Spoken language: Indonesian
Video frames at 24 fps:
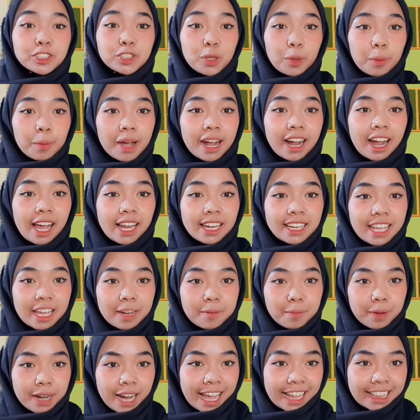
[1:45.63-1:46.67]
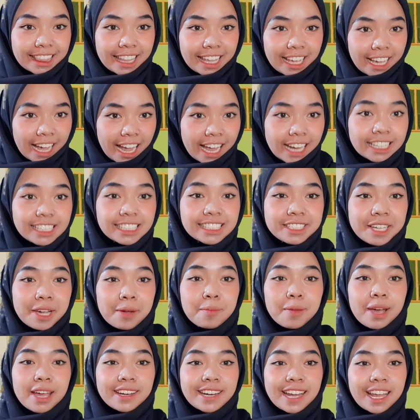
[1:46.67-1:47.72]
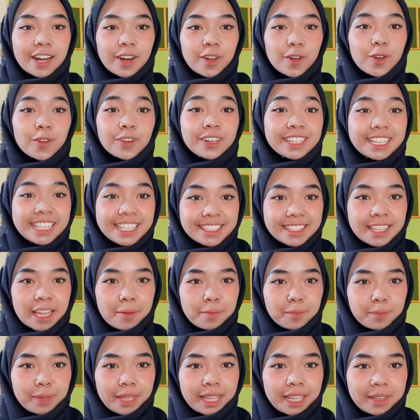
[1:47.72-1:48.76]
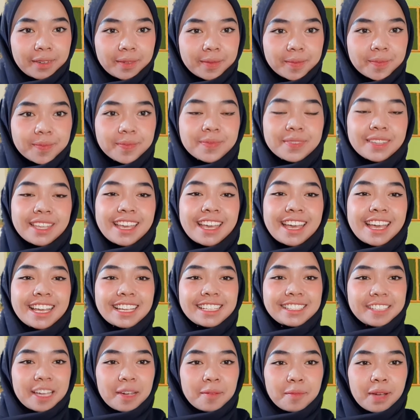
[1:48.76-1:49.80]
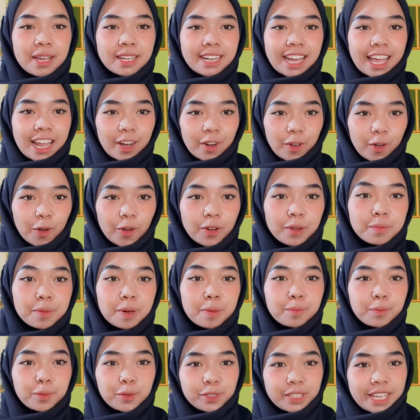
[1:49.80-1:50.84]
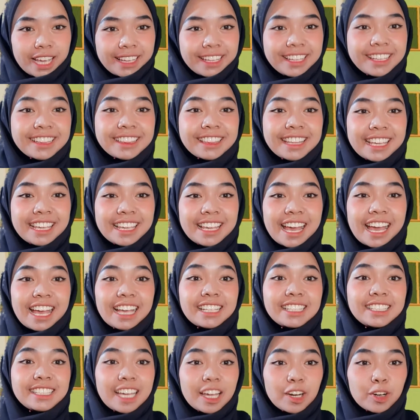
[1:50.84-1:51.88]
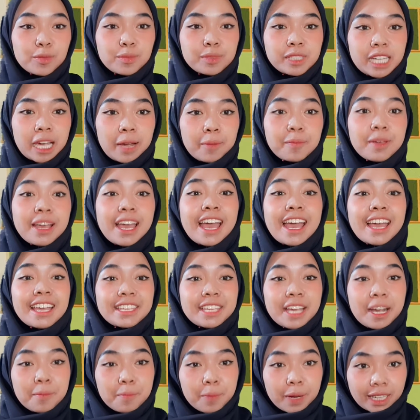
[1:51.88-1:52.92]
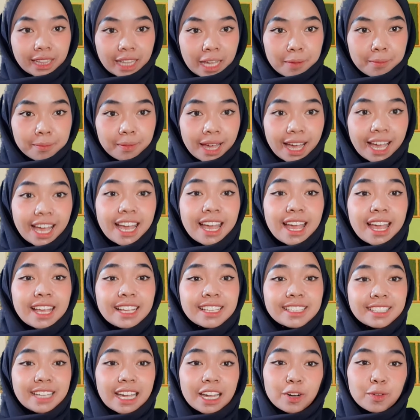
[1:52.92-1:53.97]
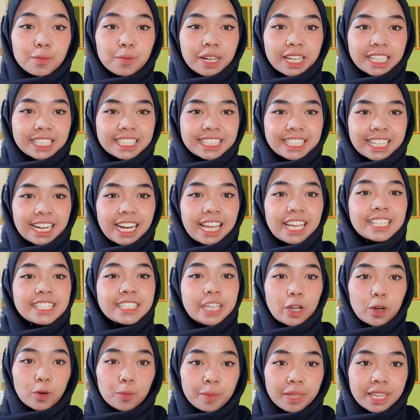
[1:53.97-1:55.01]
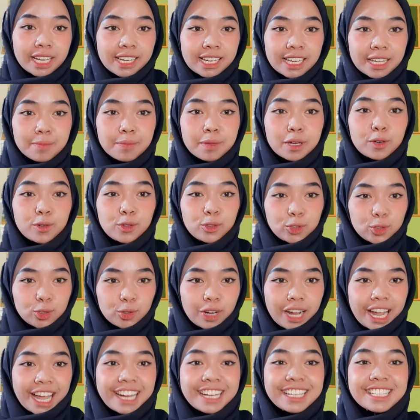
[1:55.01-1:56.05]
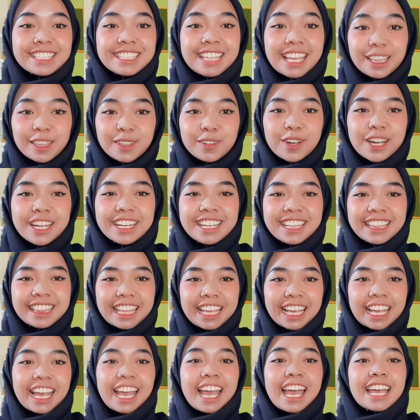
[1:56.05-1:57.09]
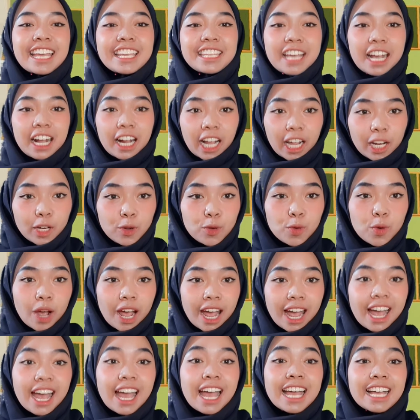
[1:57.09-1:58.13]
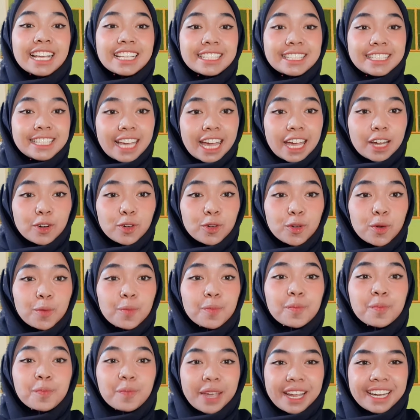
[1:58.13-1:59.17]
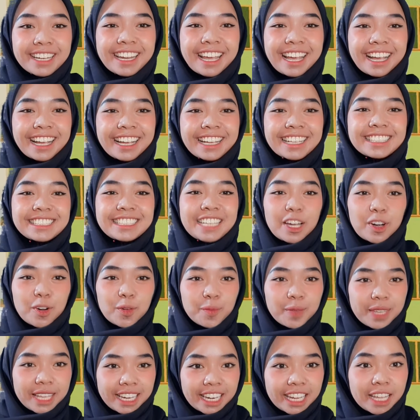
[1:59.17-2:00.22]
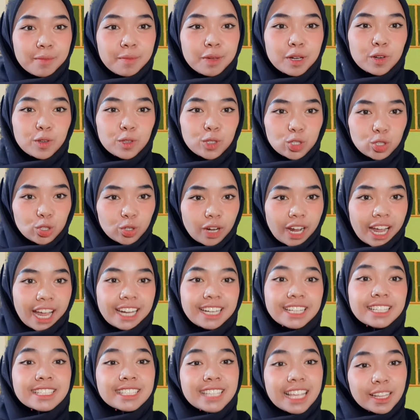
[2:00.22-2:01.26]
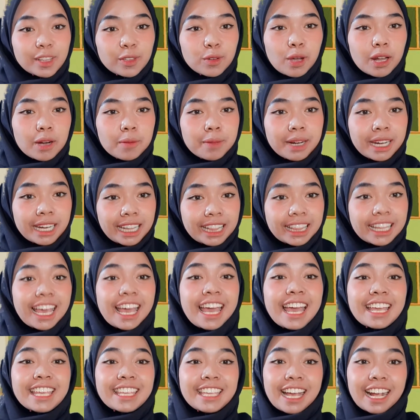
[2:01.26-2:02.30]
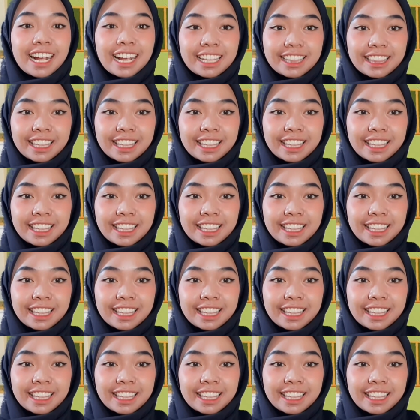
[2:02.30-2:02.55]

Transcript: coba kalian perhatikan jam analog di samping. Jam analog mempunyai tiga jarum jam. Yang pertama, jarum kecil. Jarum ini menunjukkan satuan detik. Yang kedua, jarum pendek. Jarum ini menunjukkan satuan menit. Yang